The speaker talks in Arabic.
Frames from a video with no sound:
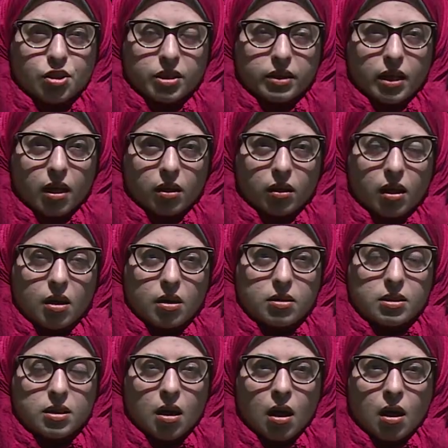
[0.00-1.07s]
الشتاء
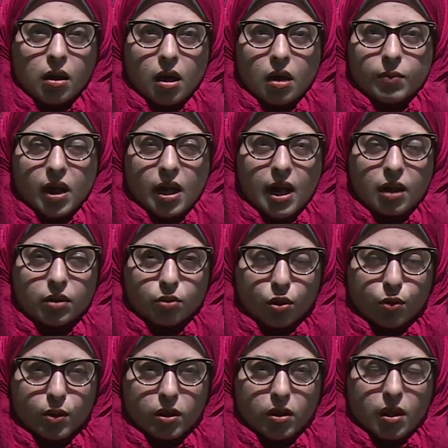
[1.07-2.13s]
القارس قام أحد
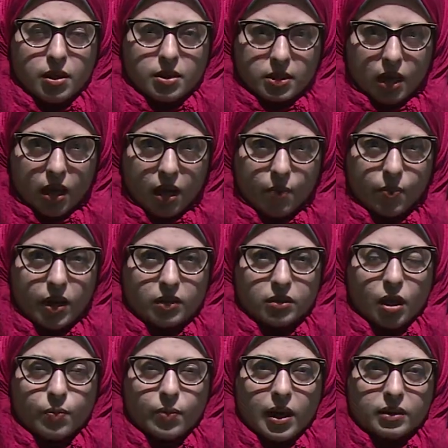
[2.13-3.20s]
خبراء الصحة
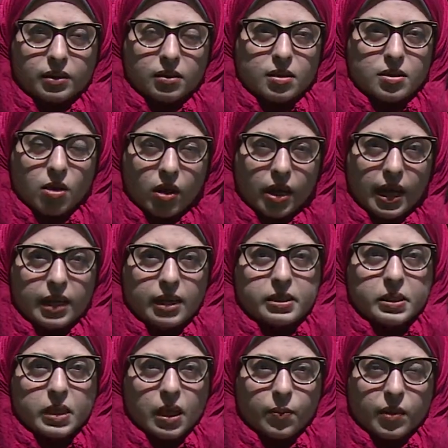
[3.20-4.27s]
بإعطاء بعض النصائح
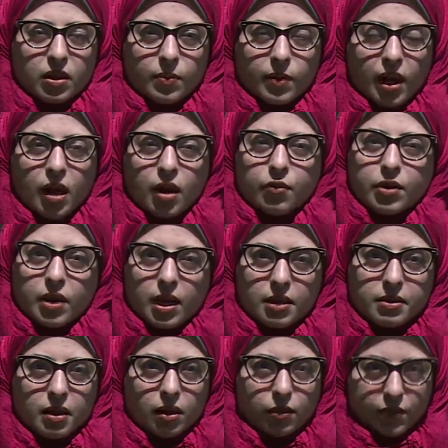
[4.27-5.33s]
التي يجب اتباعها في
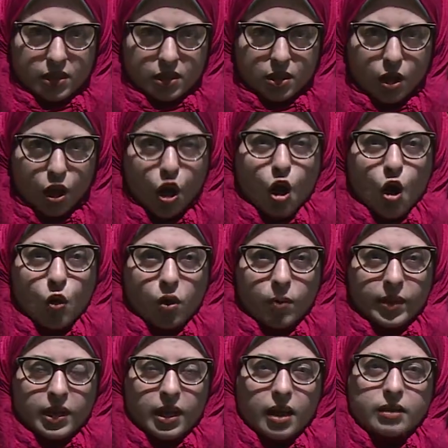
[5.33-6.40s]
هذا الفصل
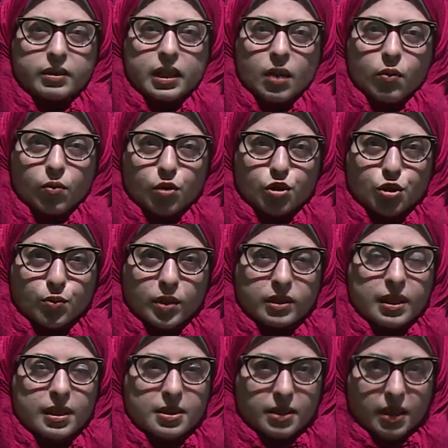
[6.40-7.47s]
ومنها تناول المشروبات
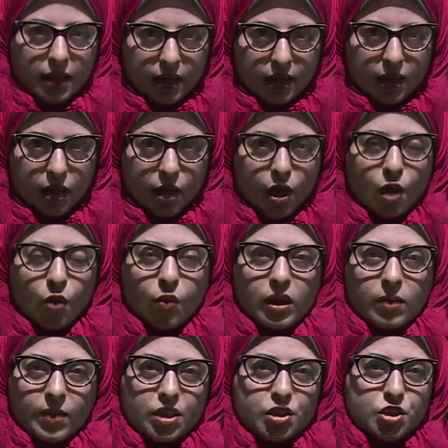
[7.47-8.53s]
الساخنة
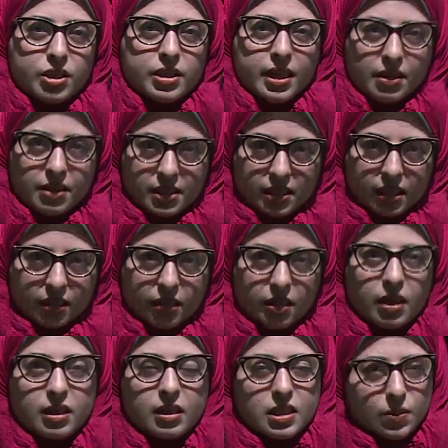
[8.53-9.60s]
والمشي كثيرا
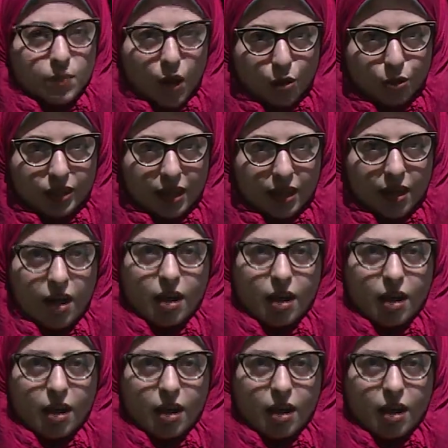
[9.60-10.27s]
لسمعودة